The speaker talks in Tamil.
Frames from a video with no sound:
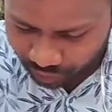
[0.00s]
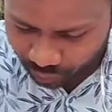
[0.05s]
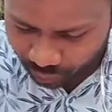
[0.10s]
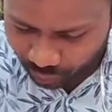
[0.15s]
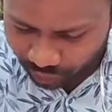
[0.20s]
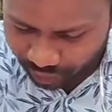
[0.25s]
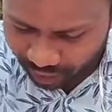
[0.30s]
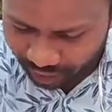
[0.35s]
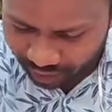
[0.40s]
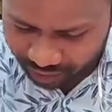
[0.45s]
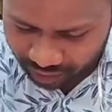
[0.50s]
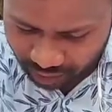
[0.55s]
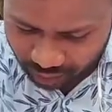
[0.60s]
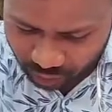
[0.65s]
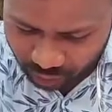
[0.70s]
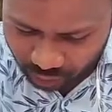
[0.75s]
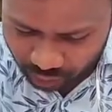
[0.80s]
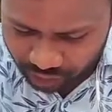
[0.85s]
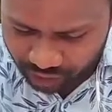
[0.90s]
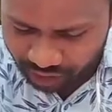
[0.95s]
நொய்யாக
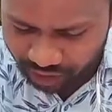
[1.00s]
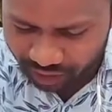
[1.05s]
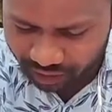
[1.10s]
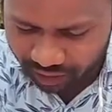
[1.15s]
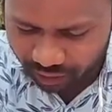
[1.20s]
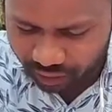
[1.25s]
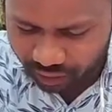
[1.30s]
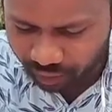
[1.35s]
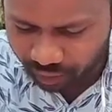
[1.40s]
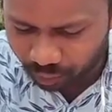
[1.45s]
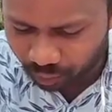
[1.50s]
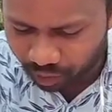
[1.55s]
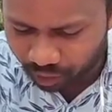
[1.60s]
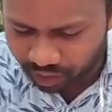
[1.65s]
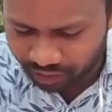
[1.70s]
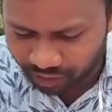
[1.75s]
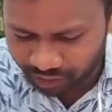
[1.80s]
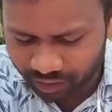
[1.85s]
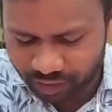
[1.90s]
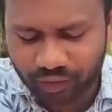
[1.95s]
குத்தினாலும் அவனுடைய
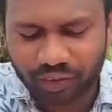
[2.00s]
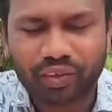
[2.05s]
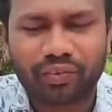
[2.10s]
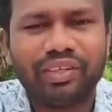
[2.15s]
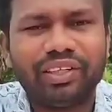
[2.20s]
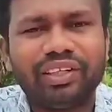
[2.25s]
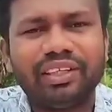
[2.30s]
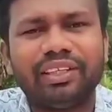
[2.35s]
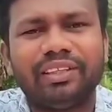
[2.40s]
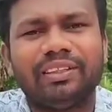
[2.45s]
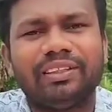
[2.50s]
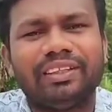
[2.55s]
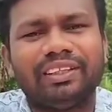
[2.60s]
மூடத்தனம் அவனை விட்டு